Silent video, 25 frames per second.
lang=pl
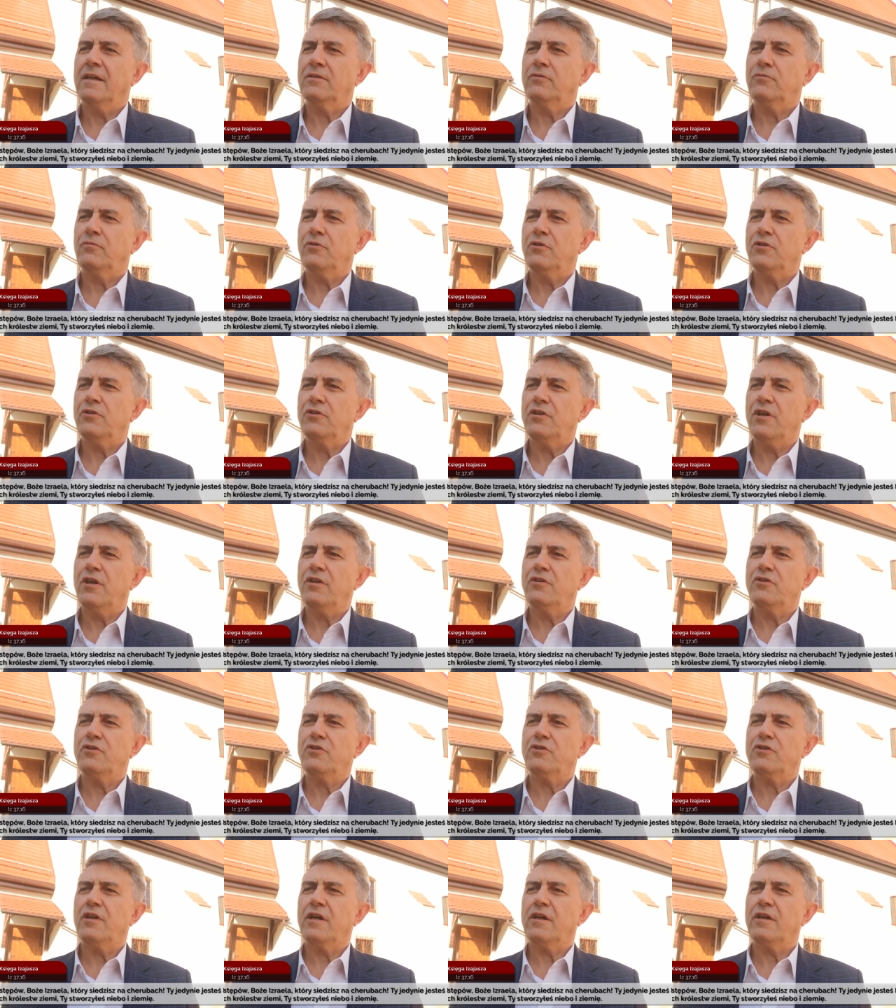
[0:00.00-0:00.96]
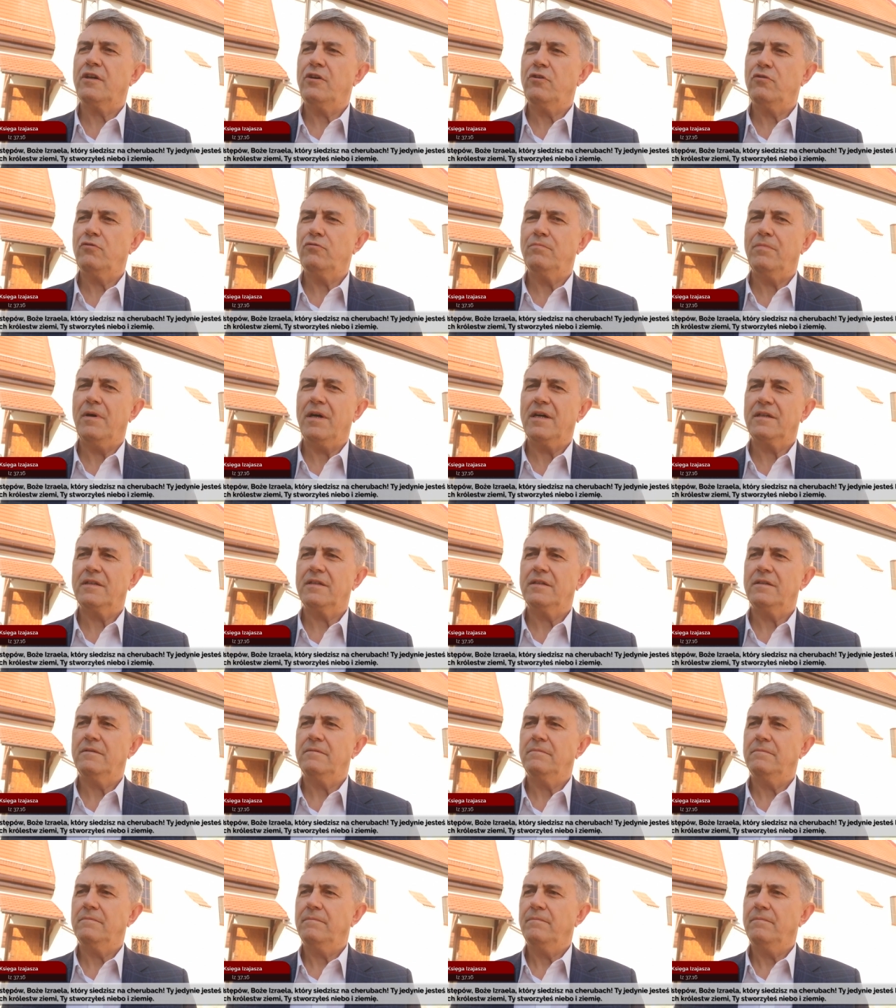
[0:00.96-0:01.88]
który siedzisz na cherubach,